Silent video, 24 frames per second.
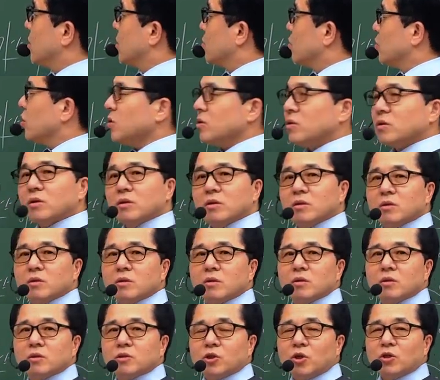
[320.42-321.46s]
뭐예요?
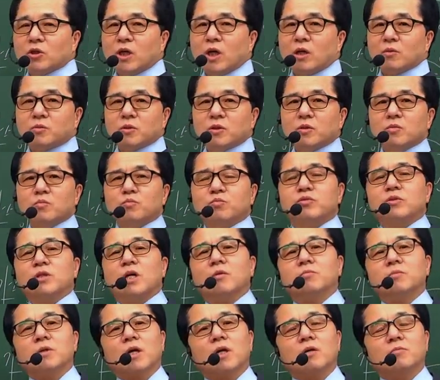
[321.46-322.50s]
전압은
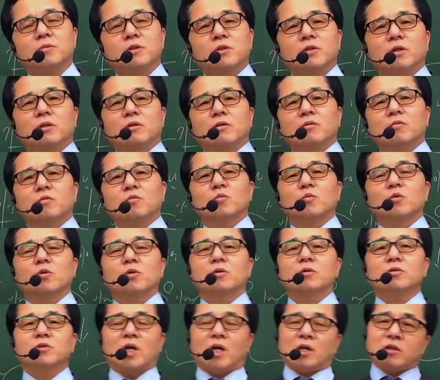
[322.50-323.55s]
분압의 합이다.
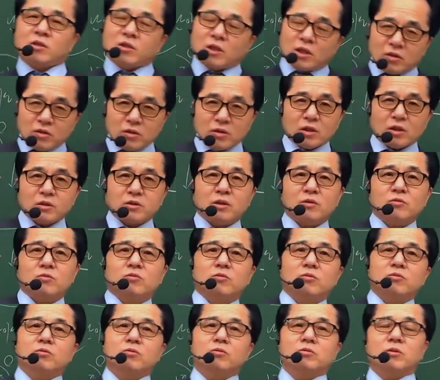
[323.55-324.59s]
당연한 걸 갖다
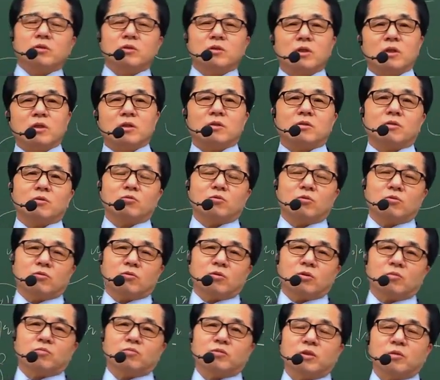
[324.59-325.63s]
놓고 돌턴이 얘기했다.
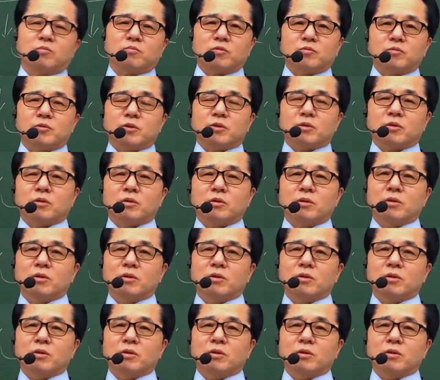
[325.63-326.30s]
돌턴의 분화법칙이.